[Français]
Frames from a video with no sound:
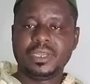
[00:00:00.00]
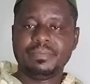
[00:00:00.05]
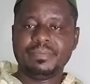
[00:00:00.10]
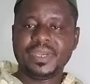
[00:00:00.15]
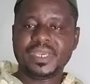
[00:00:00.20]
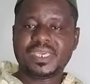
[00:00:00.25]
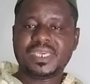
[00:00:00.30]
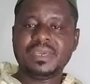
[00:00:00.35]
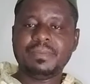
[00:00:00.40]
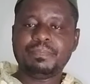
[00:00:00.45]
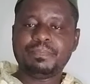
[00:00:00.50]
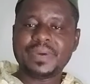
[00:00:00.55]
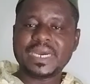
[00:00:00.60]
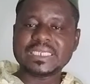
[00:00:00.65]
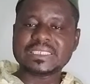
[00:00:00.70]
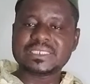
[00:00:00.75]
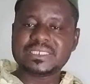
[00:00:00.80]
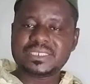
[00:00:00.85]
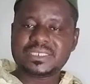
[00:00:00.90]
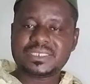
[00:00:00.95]
mais qui
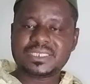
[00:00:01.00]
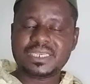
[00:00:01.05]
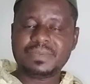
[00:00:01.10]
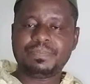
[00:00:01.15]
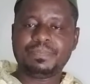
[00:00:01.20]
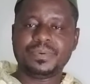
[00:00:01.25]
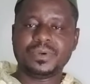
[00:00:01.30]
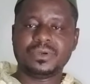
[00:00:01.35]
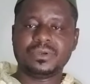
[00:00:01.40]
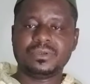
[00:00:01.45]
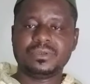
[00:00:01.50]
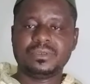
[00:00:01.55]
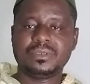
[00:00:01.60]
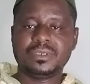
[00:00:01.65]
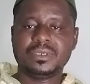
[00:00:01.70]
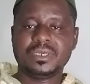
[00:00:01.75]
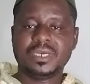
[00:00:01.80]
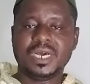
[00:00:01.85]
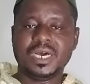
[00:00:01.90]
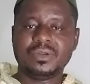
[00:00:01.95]
participent
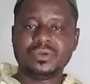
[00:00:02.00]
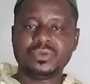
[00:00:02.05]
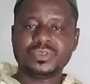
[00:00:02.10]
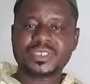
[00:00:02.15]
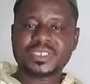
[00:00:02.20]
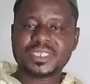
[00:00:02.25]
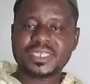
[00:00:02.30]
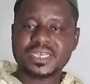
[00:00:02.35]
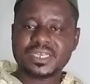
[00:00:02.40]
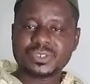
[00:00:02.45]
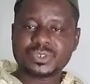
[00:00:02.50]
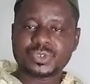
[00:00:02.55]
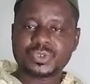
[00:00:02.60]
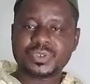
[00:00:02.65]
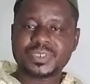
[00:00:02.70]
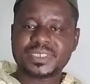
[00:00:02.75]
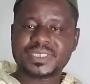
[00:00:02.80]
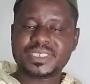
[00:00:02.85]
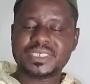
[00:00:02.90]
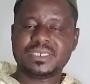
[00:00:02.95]
à nos séances
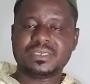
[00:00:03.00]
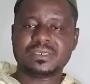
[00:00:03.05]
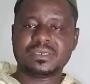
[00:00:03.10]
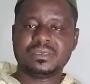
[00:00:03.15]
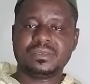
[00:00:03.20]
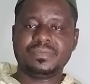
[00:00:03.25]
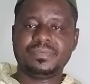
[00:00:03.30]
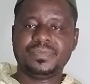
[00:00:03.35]
de zikr,